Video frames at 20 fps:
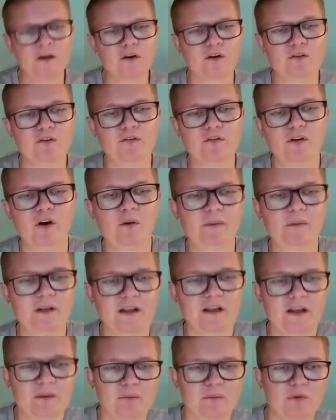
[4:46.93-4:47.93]
Conforme
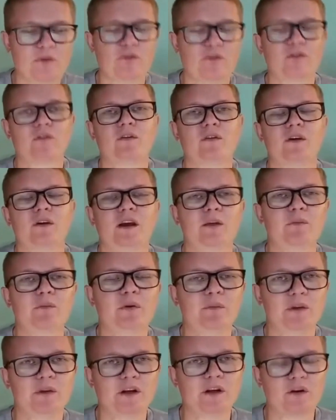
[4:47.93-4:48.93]
lemos em
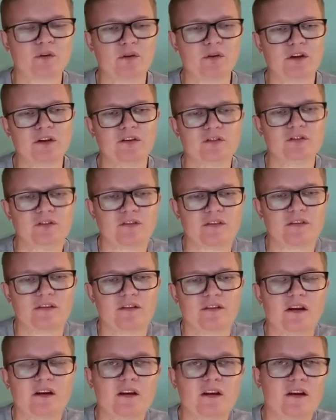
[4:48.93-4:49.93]
1 Coríntios
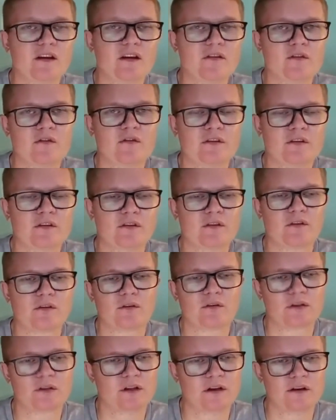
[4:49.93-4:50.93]
13, o
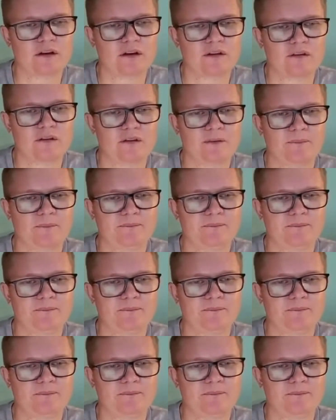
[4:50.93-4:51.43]
versículo 13.